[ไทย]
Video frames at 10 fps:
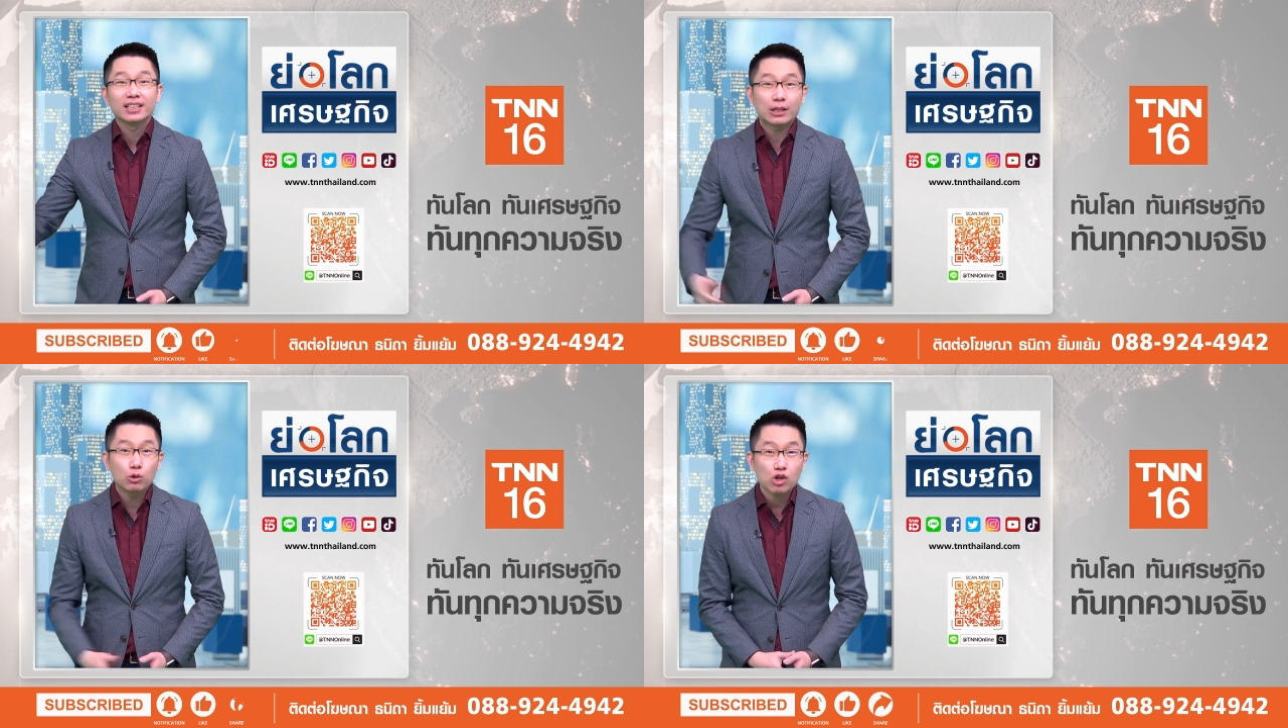
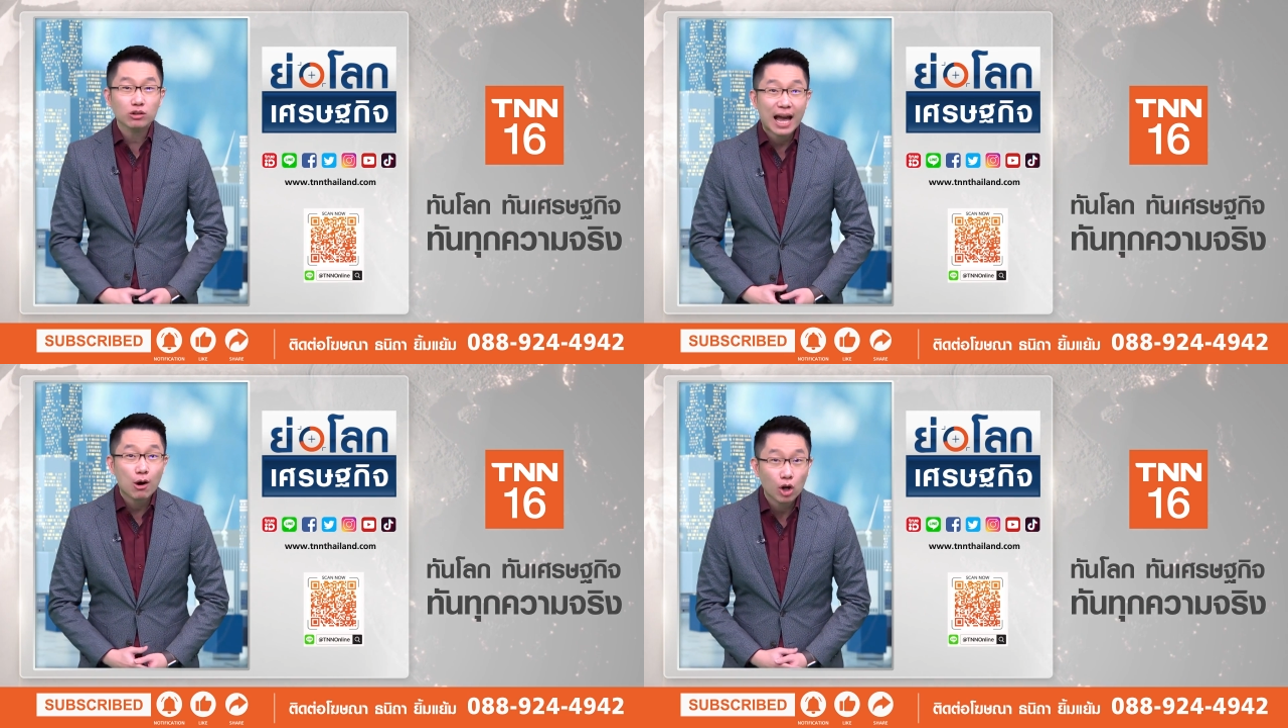ในทุกช่
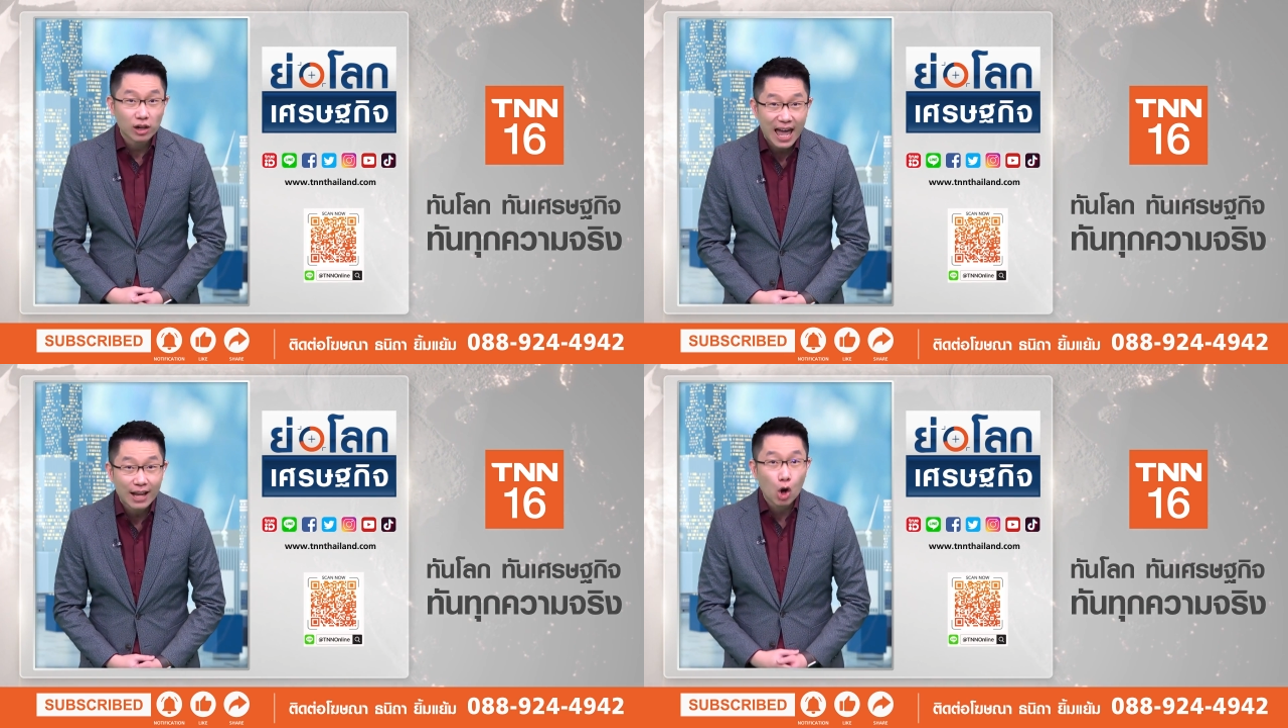องทางออ
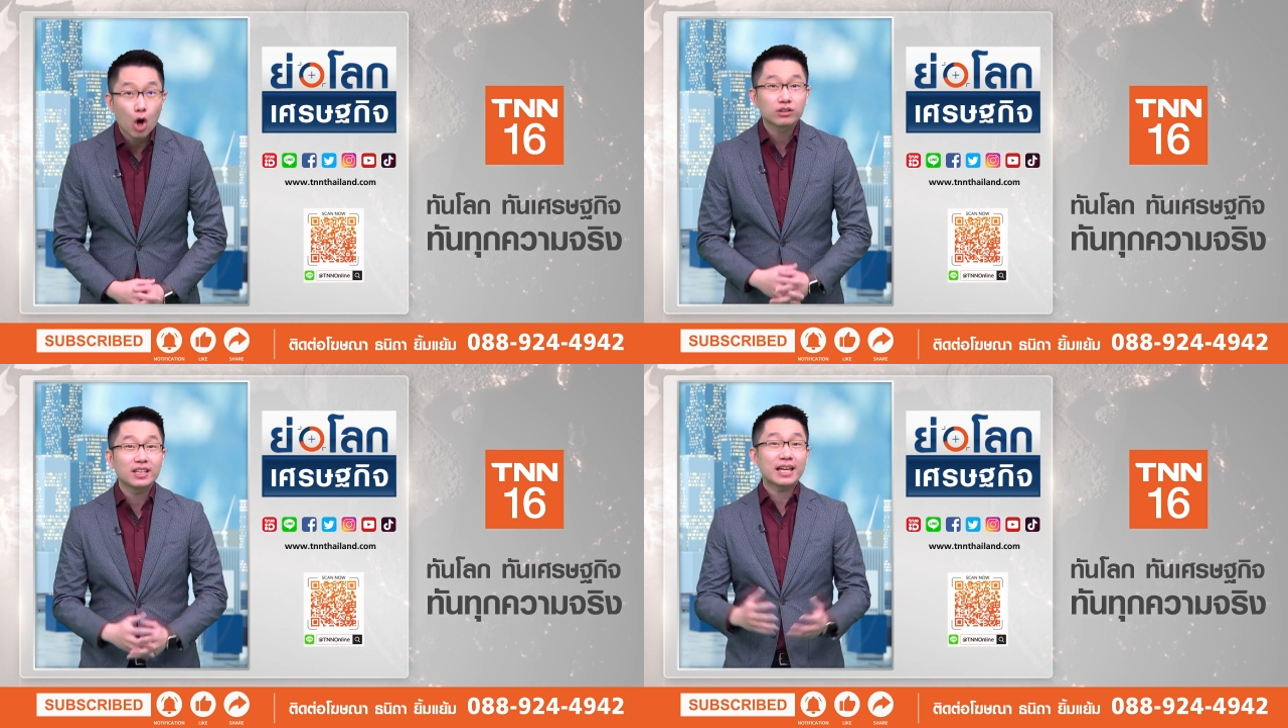นไลน์ข
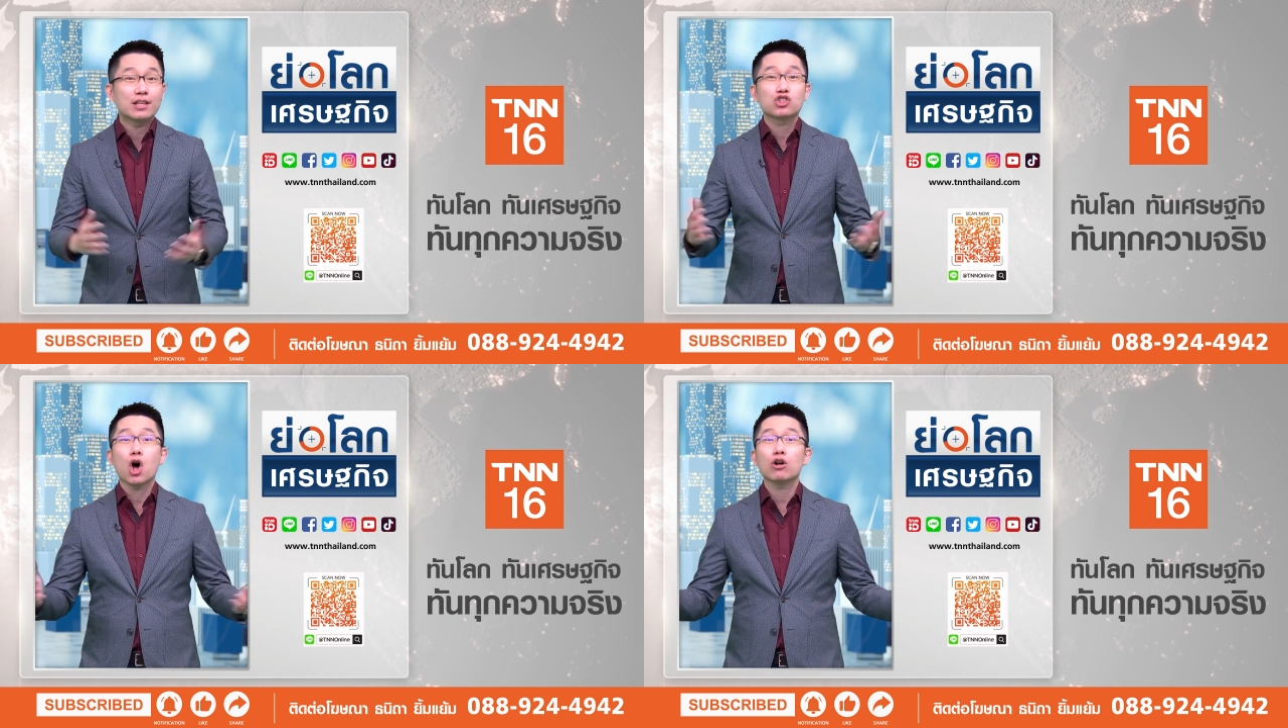อง t ีเอ็
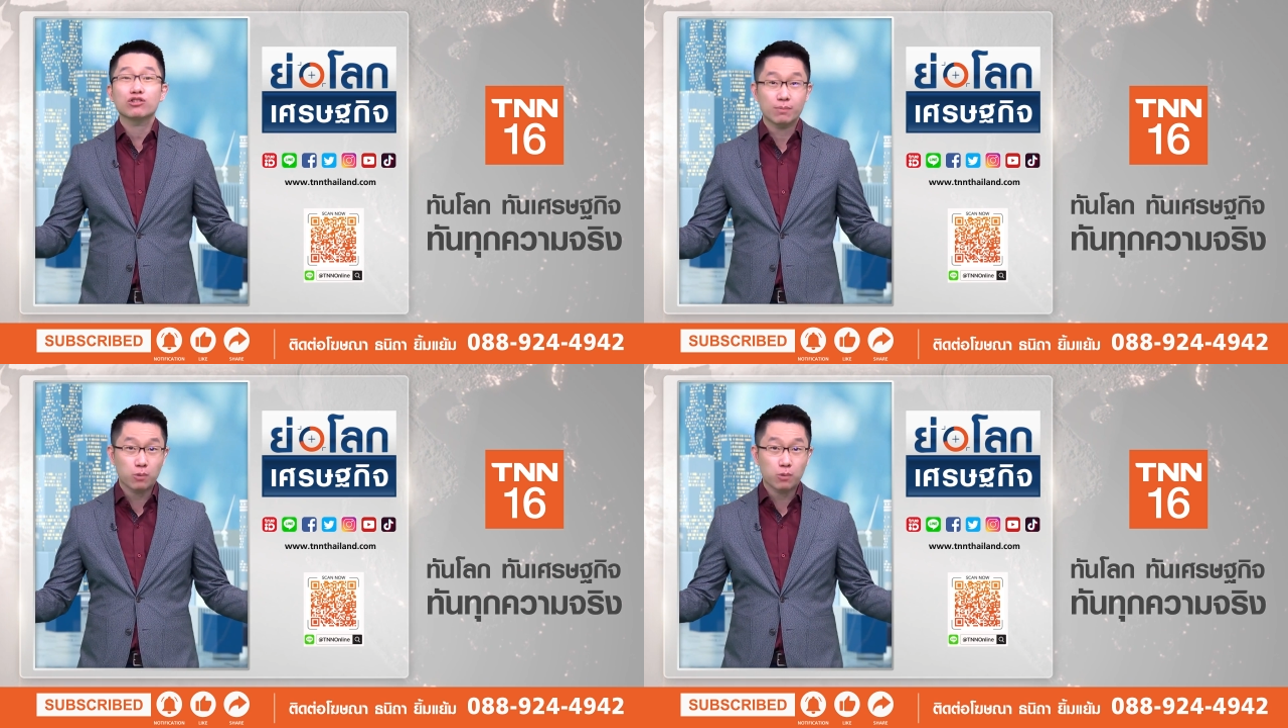นช่อง